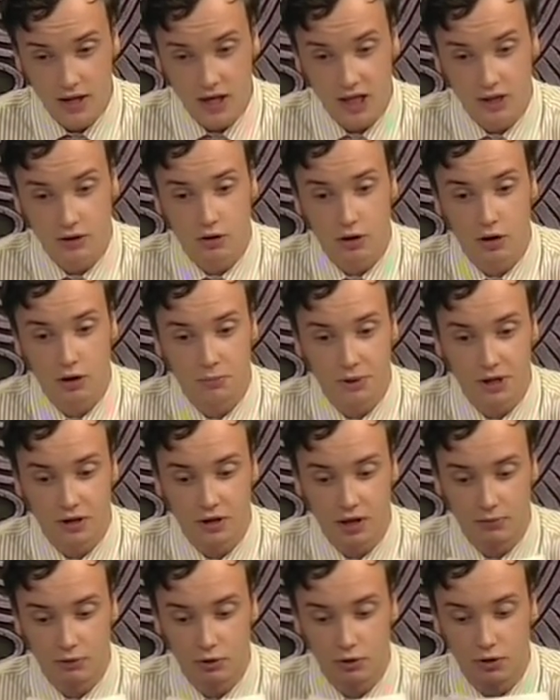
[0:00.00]
Открой
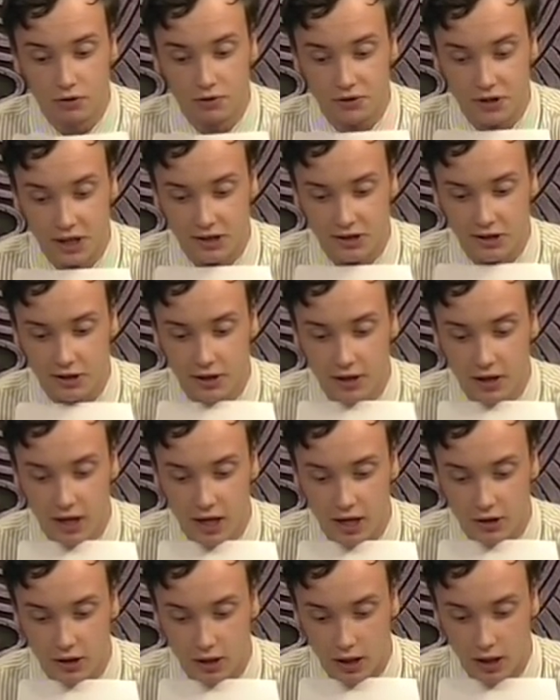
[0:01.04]
передо мной все
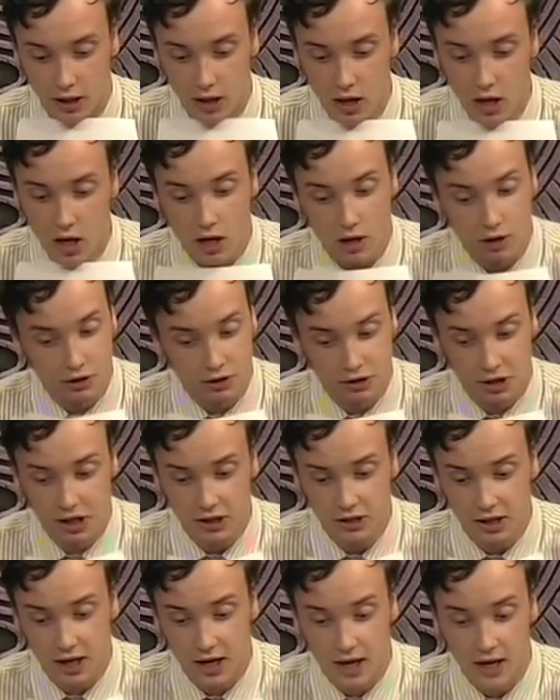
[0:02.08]
секреты, хоть
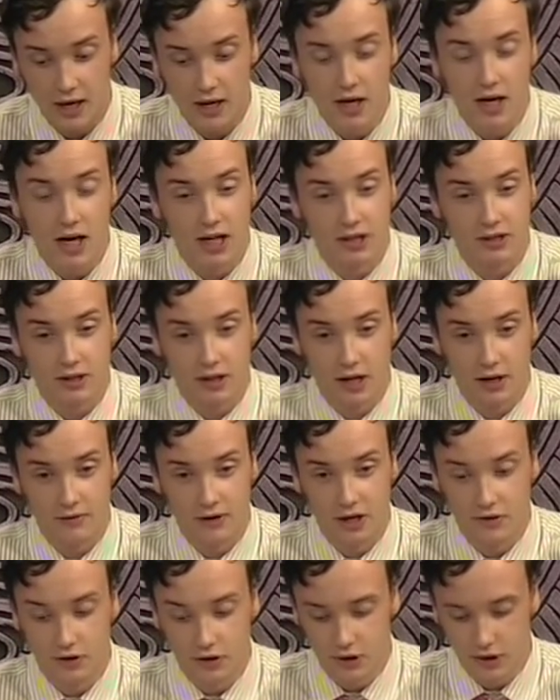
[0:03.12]
это
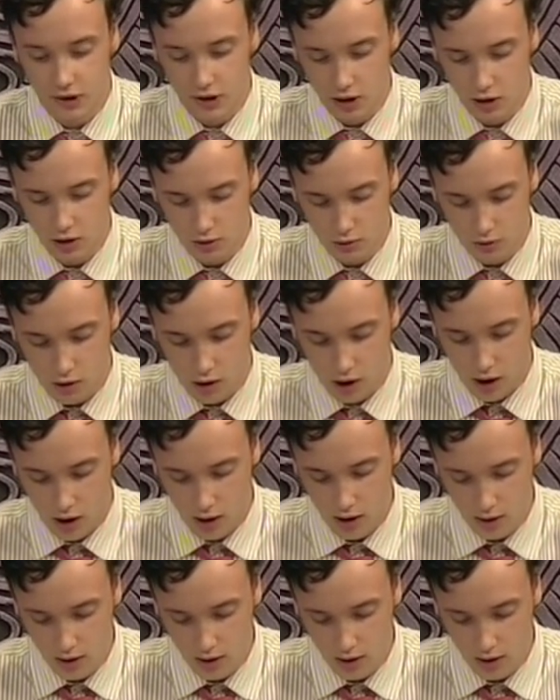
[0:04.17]
откровенно нелегко.